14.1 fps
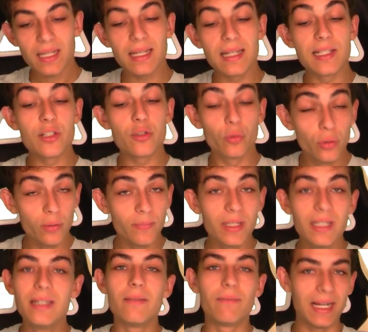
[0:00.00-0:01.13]
Es ist grün,
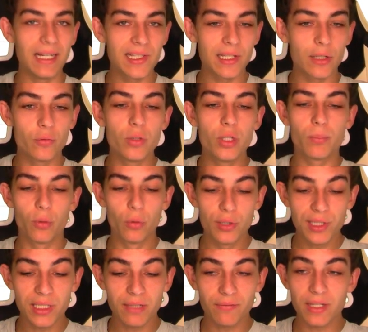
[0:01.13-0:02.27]
weil es natürlich
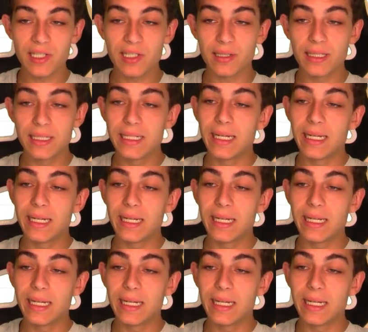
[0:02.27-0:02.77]
positiv ist.